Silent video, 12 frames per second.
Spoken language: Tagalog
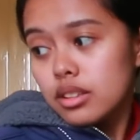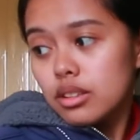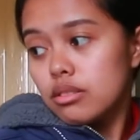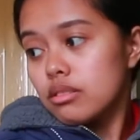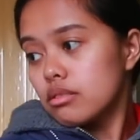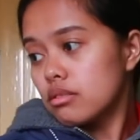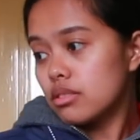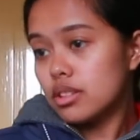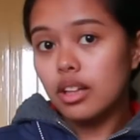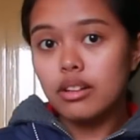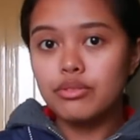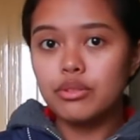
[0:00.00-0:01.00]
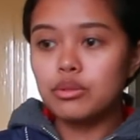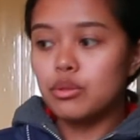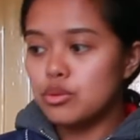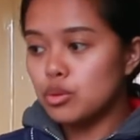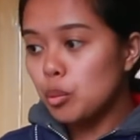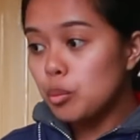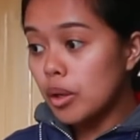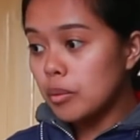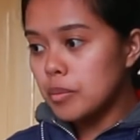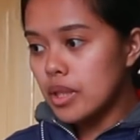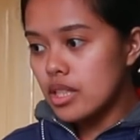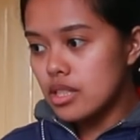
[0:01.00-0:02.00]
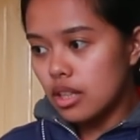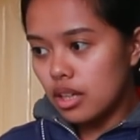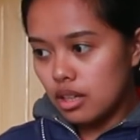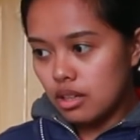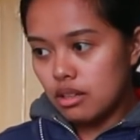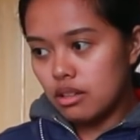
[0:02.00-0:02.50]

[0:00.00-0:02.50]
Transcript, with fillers: Yung cellphone ko sobrang busy.